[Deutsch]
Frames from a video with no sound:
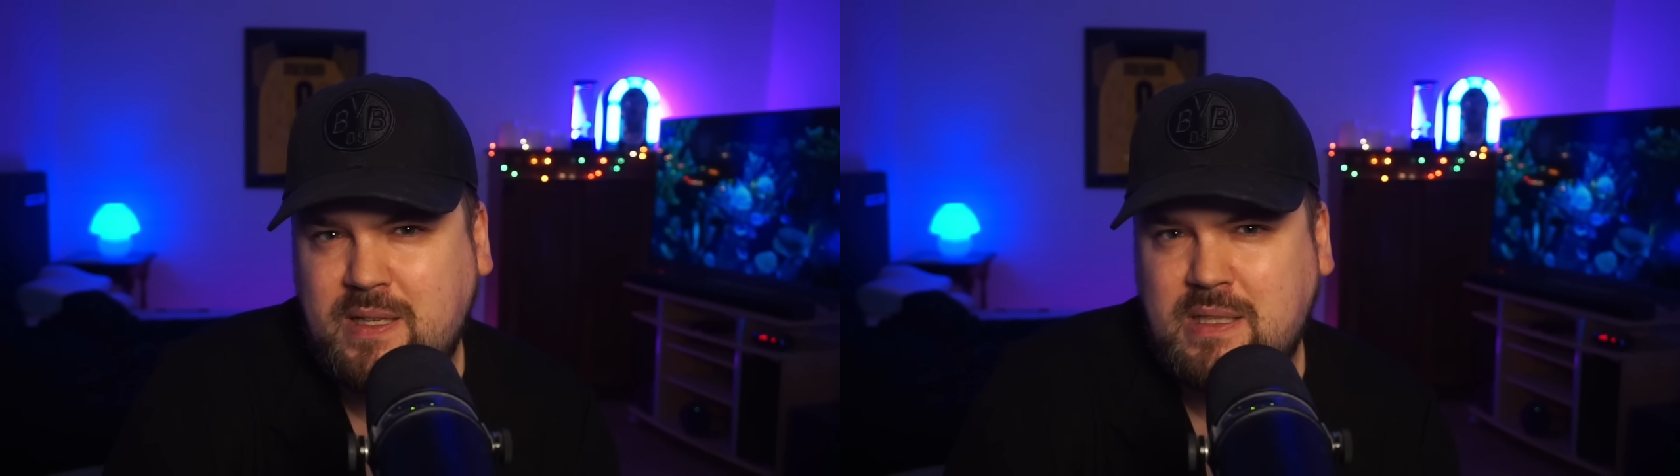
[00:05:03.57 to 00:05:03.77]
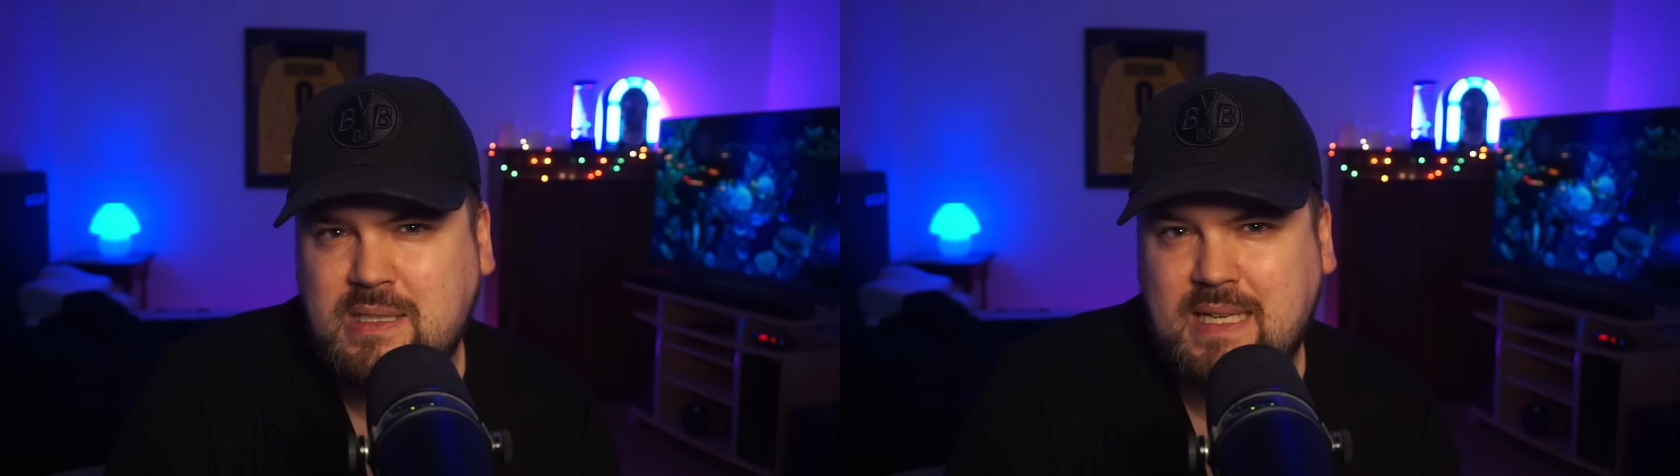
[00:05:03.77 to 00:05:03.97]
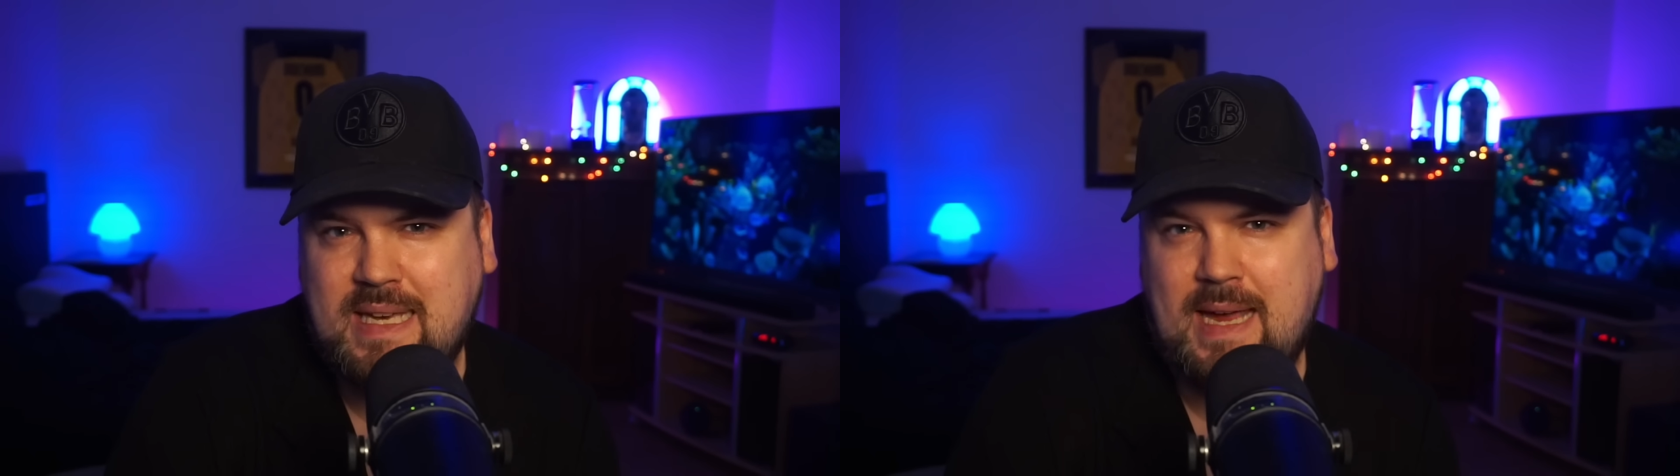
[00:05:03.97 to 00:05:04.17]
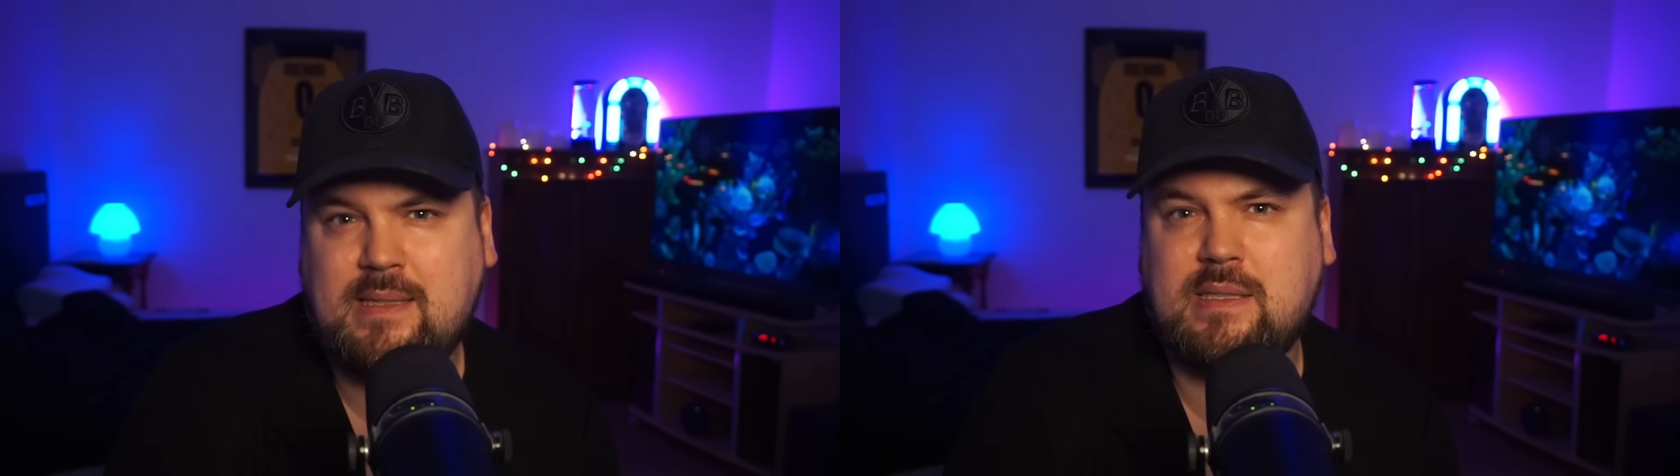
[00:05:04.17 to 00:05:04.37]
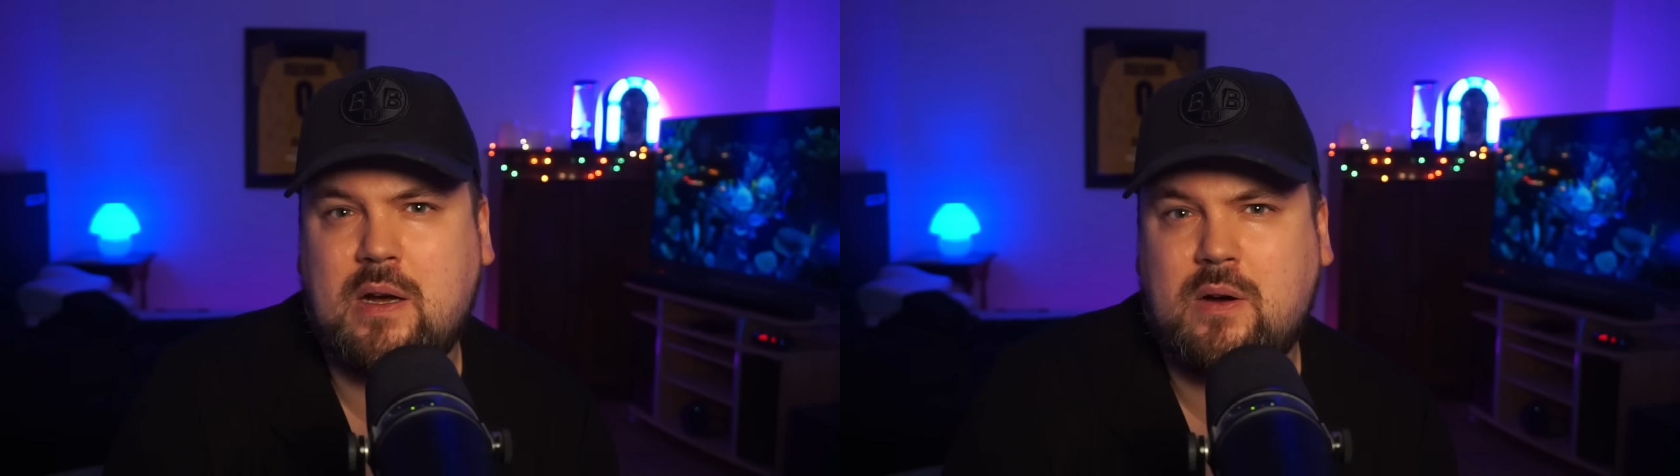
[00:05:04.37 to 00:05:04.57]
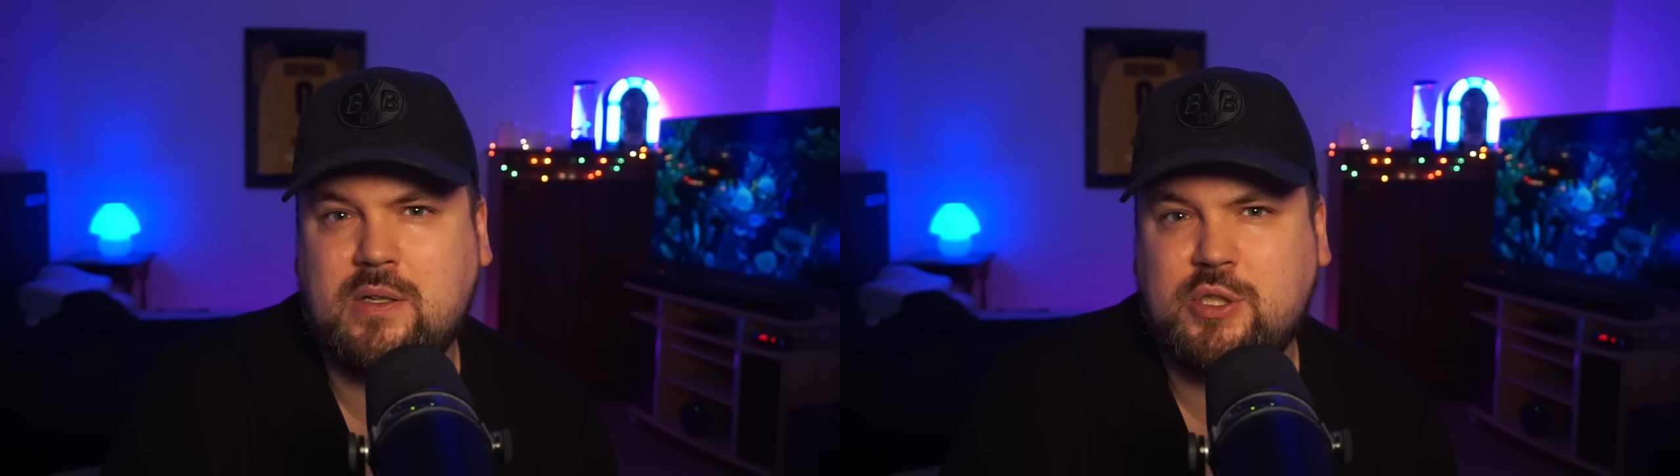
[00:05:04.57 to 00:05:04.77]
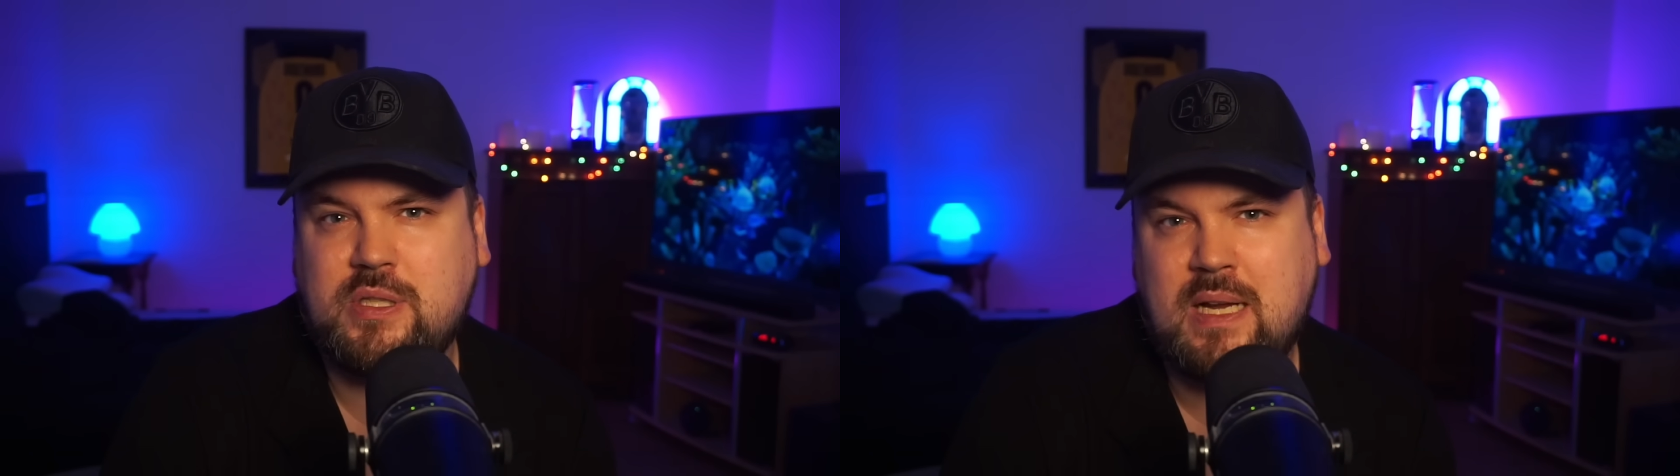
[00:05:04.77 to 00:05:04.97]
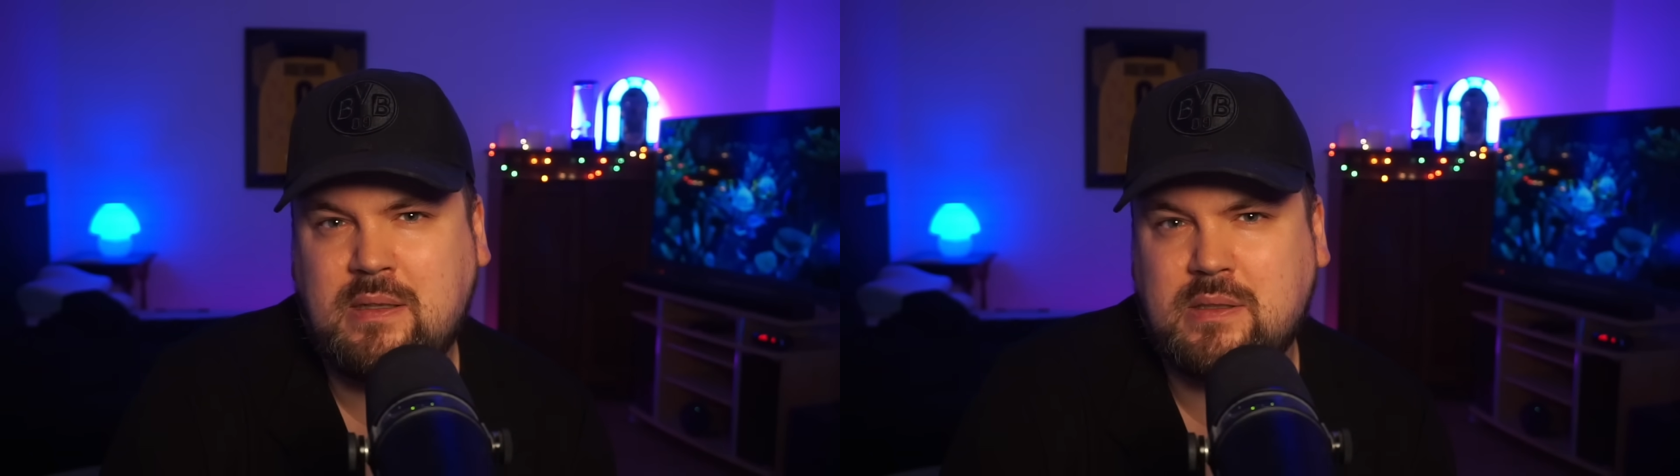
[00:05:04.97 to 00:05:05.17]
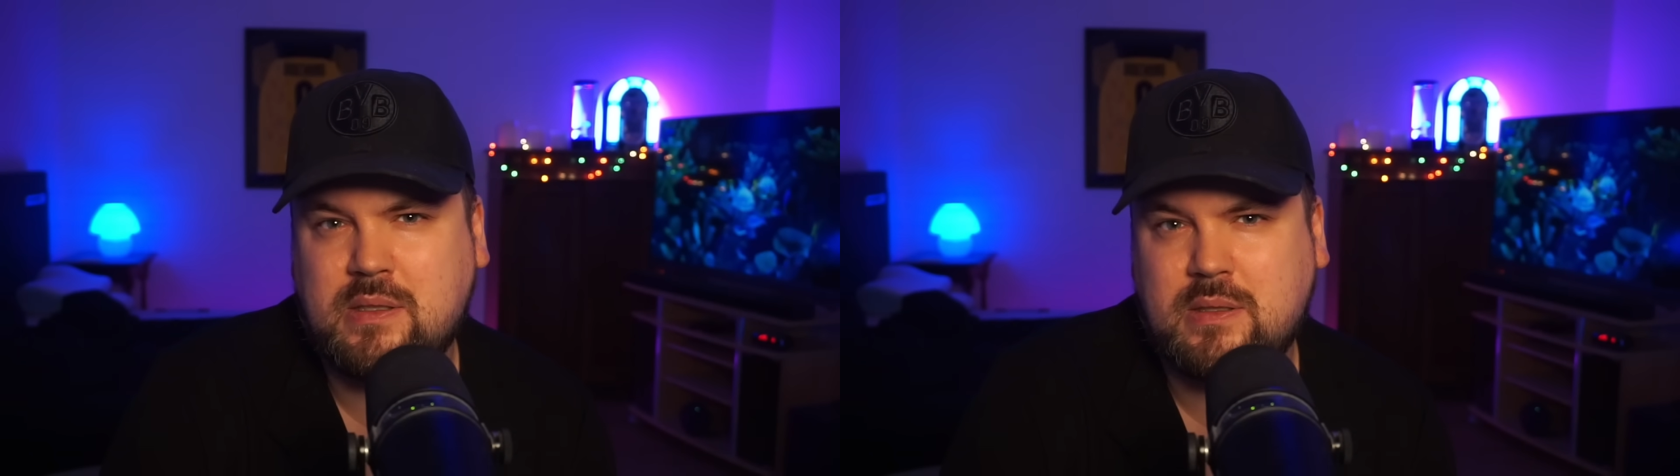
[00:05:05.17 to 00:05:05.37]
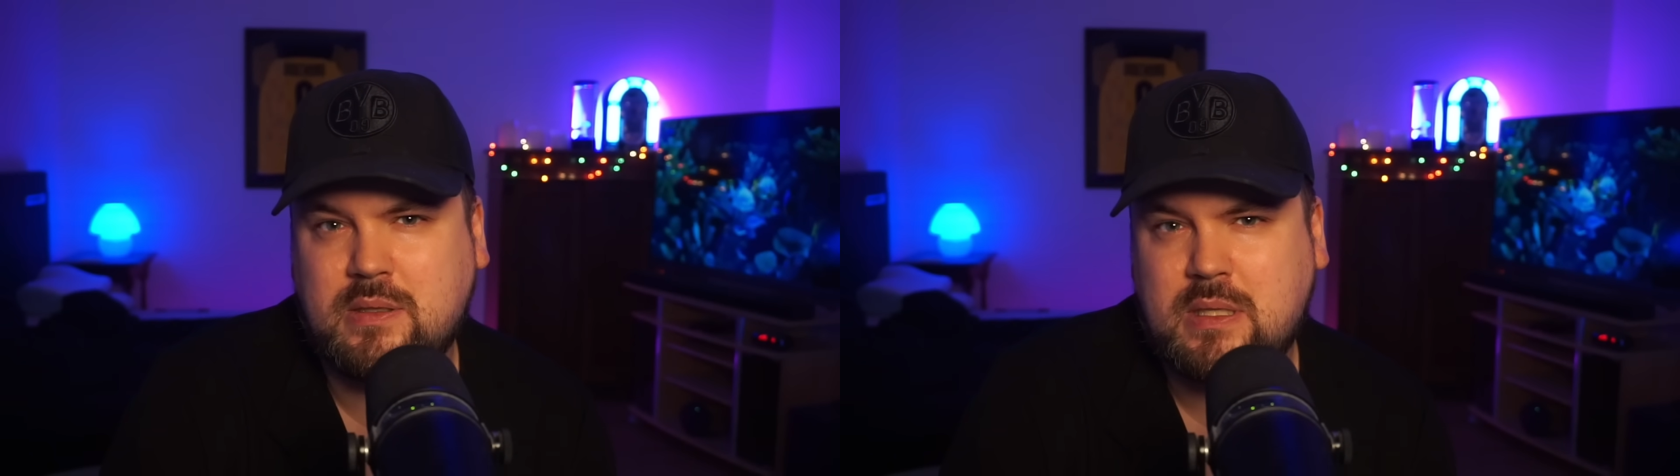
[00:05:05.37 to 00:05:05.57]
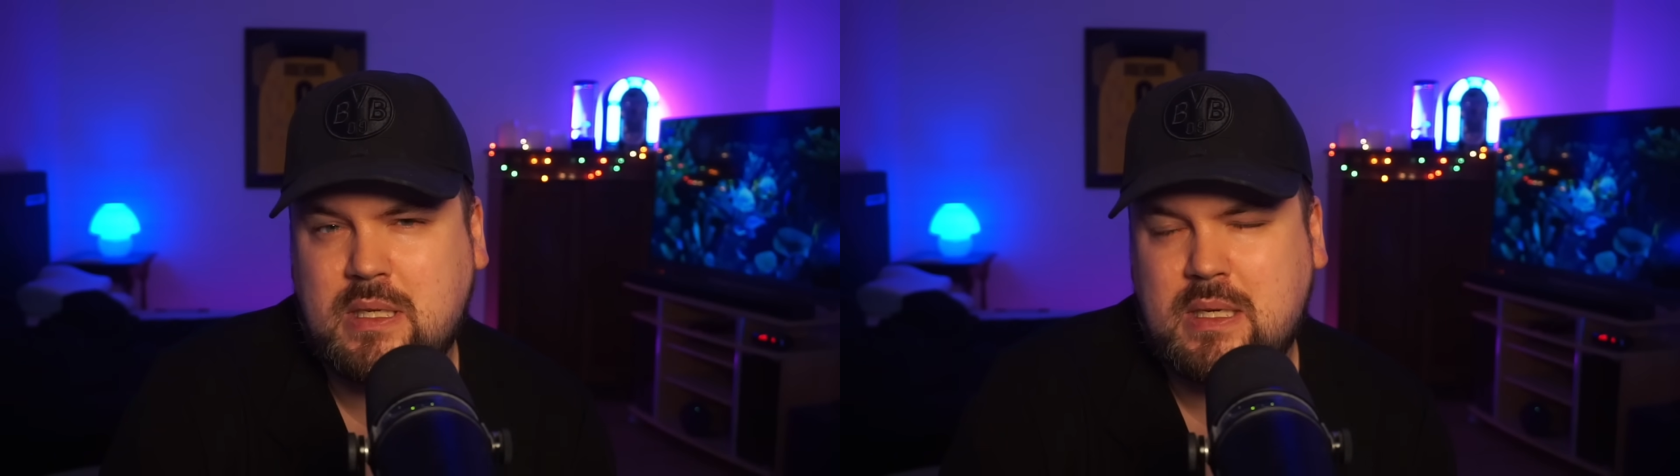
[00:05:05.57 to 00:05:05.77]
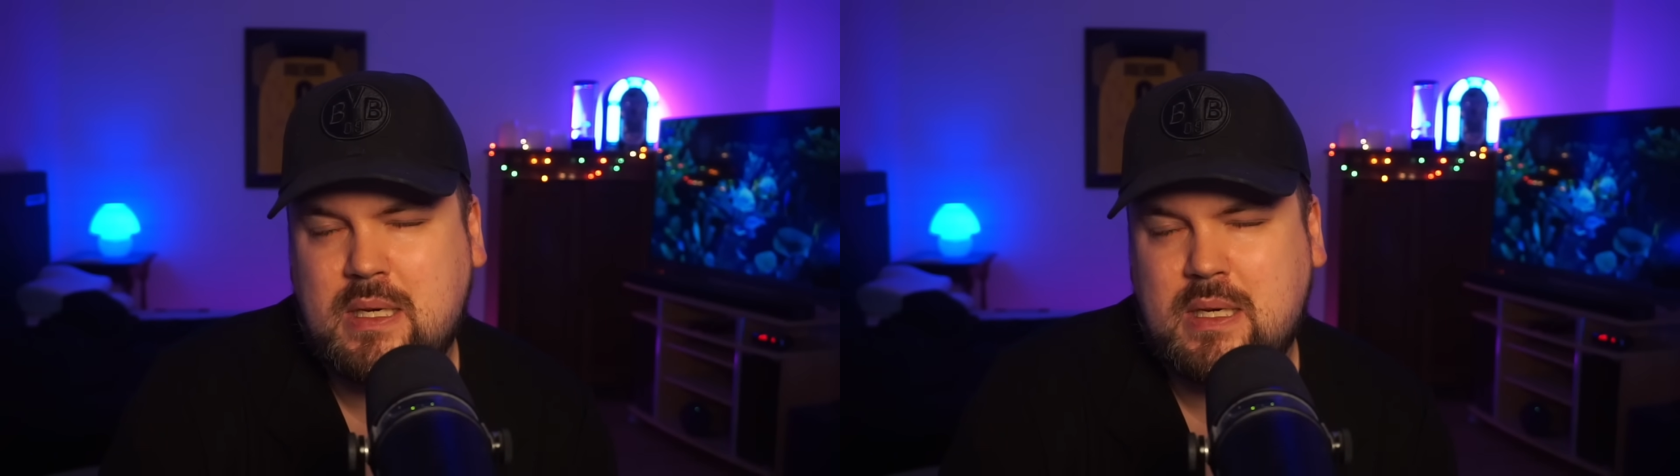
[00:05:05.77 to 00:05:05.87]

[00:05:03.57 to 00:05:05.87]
wie diese Gags auch entstanden sind,